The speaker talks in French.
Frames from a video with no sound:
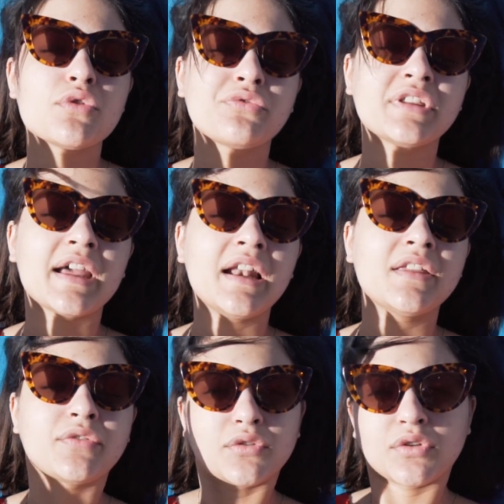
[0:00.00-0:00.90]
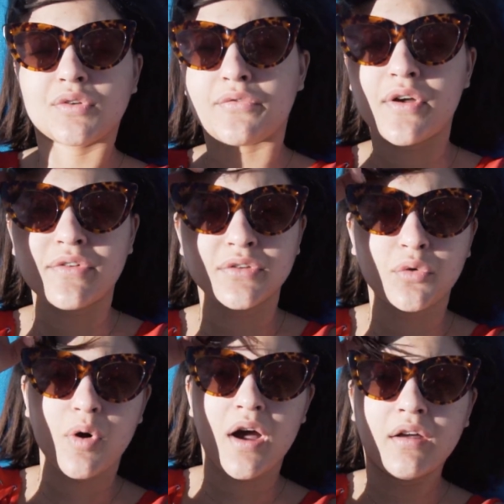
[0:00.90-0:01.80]
chaud au final. Il, il doit faire
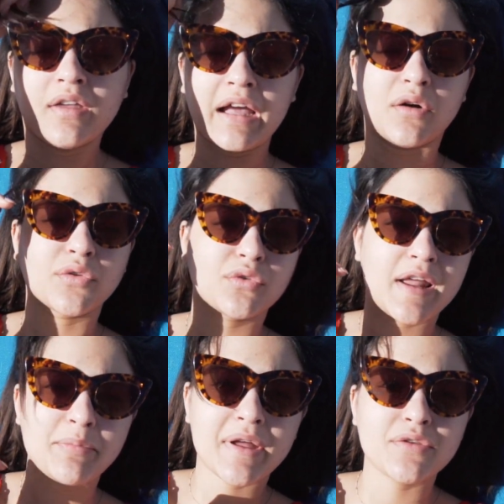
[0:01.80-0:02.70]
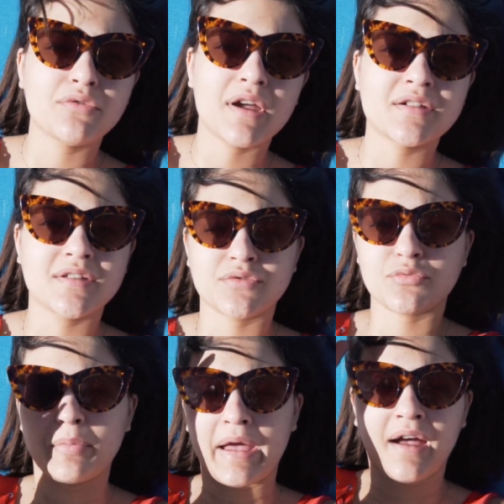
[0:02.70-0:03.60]
23, il y a grand soleil, pas de nuages, c'est
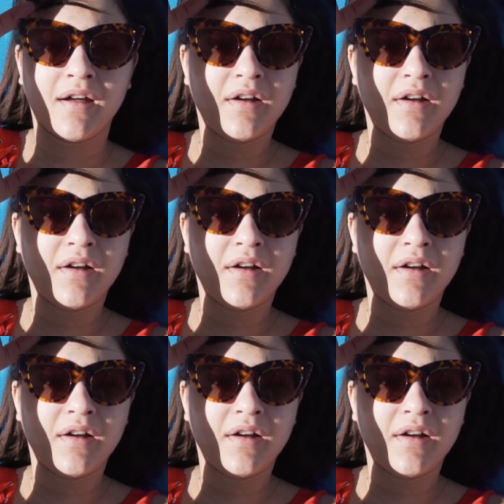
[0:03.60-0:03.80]
super.